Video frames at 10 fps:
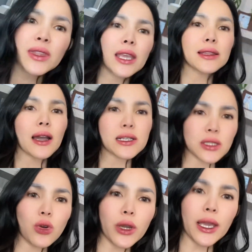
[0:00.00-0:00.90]
kita nggak
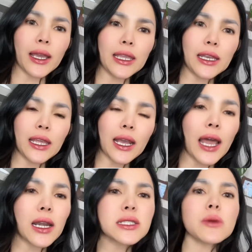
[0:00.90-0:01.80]
segoyang ini
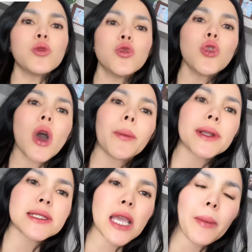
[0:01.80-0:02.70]
karena semua
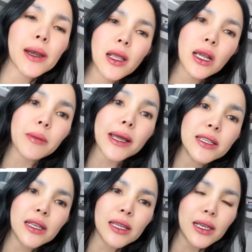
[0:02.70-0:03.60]
persiapan dan
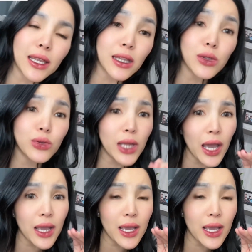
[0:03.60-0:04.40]
kemandirian kita tuh udah